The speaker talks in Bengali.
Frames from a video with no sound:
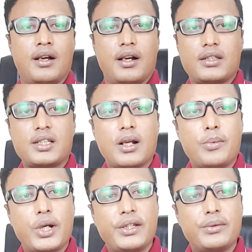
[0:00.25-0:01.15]
আসসালামু
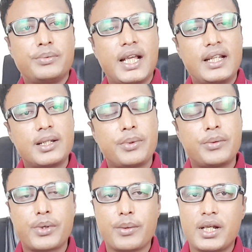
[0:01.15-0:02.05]
আলাইকুম দেশ এবং
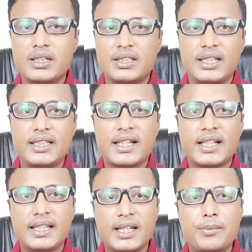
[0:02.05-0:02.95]
প্রবাস যে যেখান
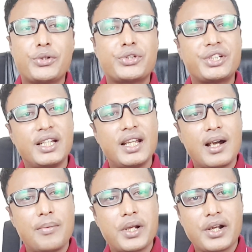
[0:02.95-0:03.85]
থেকে বসে
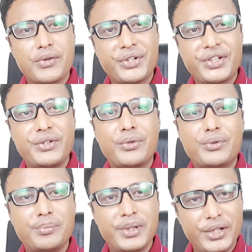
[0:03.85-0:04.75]
আমার আরও একটি
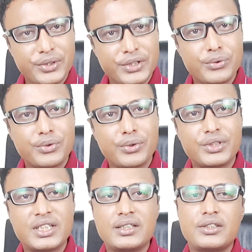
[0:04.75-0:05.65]
নতুন ভিডিওতে যুক্ত
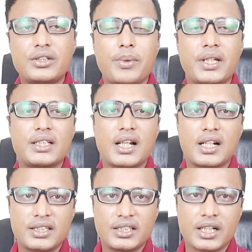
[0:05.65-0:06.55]
হচ্ছেন সবাইকে
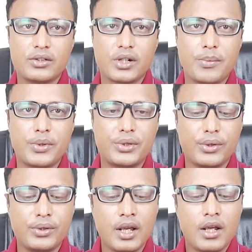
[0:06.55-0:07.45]
জানাচ্ছি সাদর আমন্ত্রণ
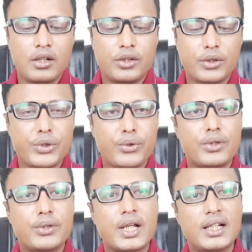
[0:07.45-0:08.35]
দর্শক
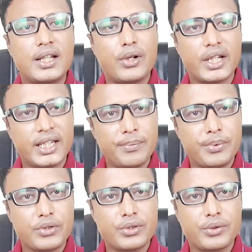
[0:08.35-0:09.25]
গতকালকে অনেকেই
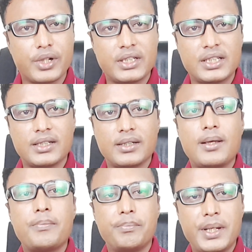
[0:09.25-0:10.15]
প্রশ্ন করেছেন
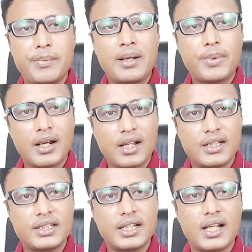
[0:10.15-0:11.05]
বিমান
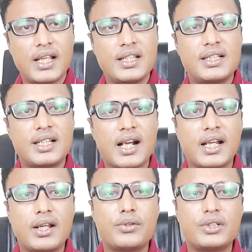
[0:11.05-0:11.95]
বাংলাদেশ এয়ারলাইন্স তারা
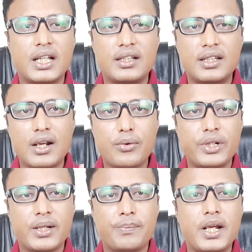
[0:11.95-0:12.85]
কেন জেদ্দা
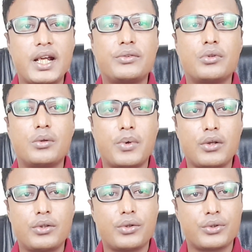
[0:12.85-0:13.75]
রুটের ফ্লাইটগুলো
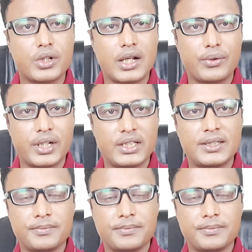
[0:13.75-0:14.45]
বন্ধ ঘোষণা করেছে